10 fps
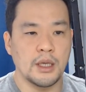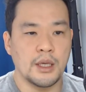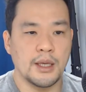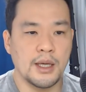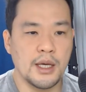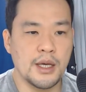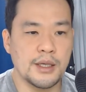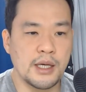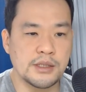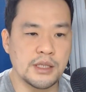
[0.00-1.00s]
えー、
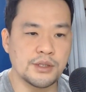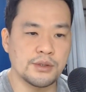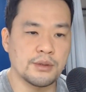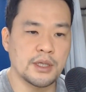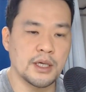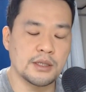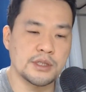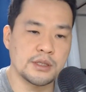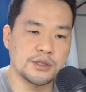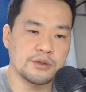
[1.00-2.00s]
134から
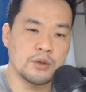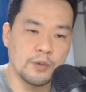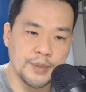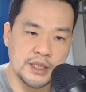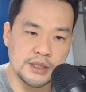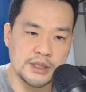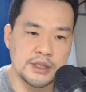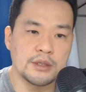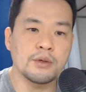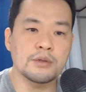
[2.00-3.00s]
135ページで
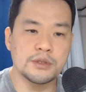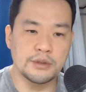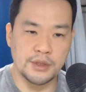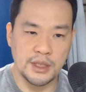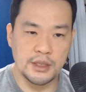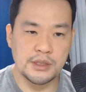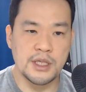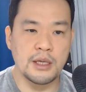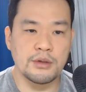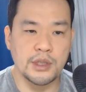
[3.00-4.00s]
す。要するに、
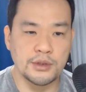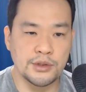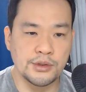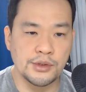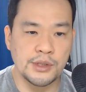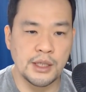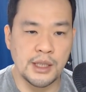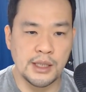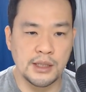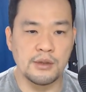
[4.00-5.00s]
1990年
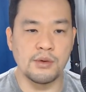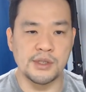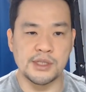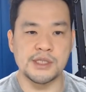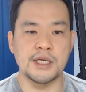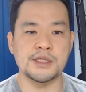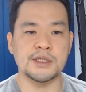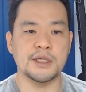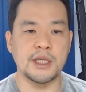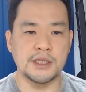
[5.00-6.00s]
代以降に成
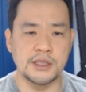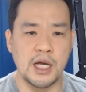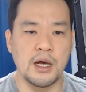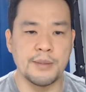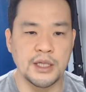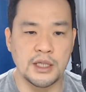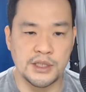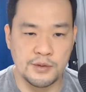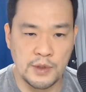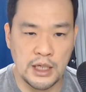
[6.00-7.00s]
人に達したアメリカ
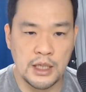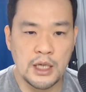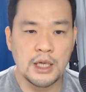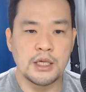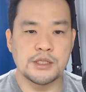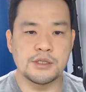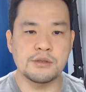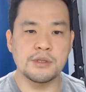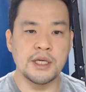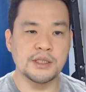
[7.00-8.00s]
人は、
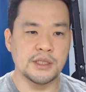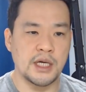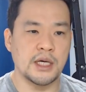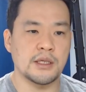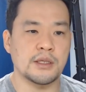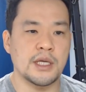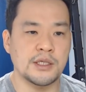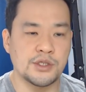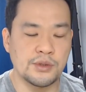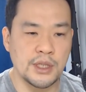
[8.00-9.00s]
数年しか
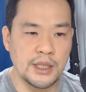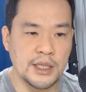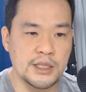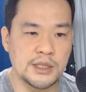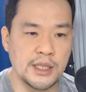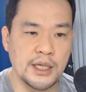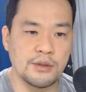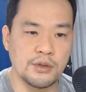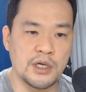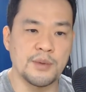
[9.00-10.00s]
年長でない世代
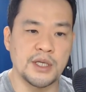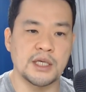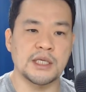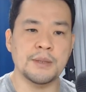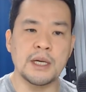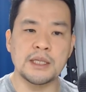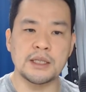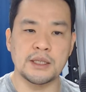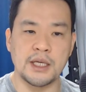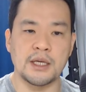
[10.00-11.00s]
と比べて際立っ
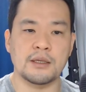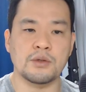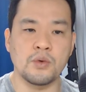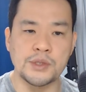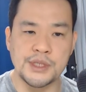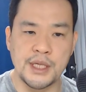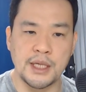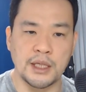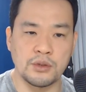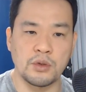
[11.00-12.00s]
て同性
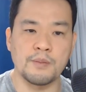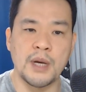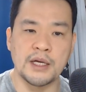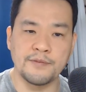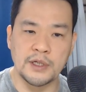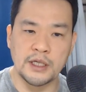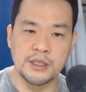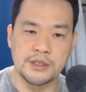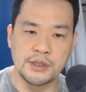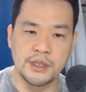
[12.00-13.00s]
愛とマリファナ
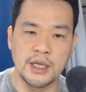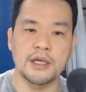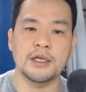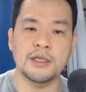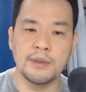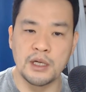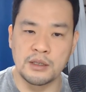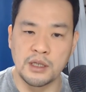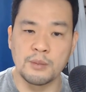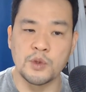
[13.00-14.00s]
について
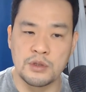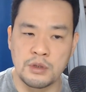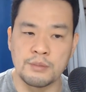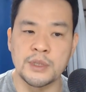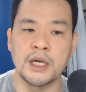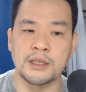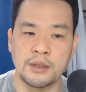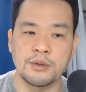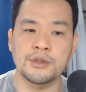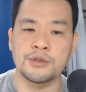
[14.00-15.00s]
リベラルなものの見方
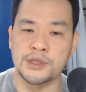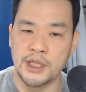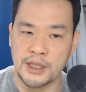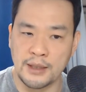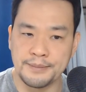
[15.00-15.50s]
を有していた。